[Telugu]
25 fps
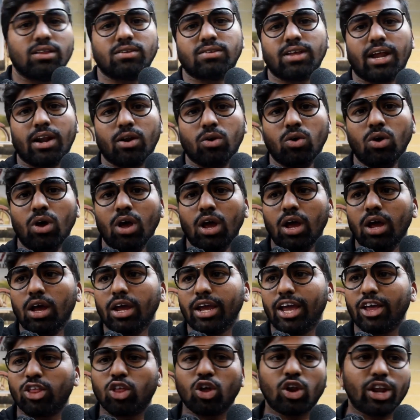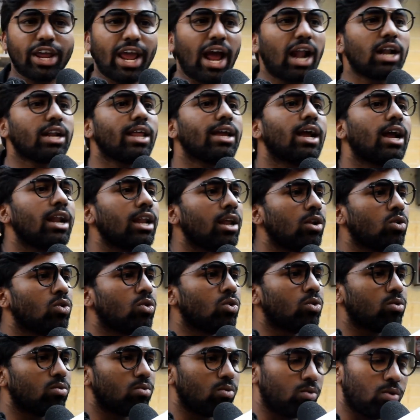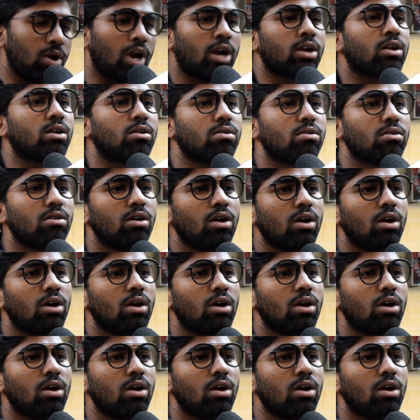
తీశాడు ఏదో రియాలిటీగా నేను ఉన్నట్టు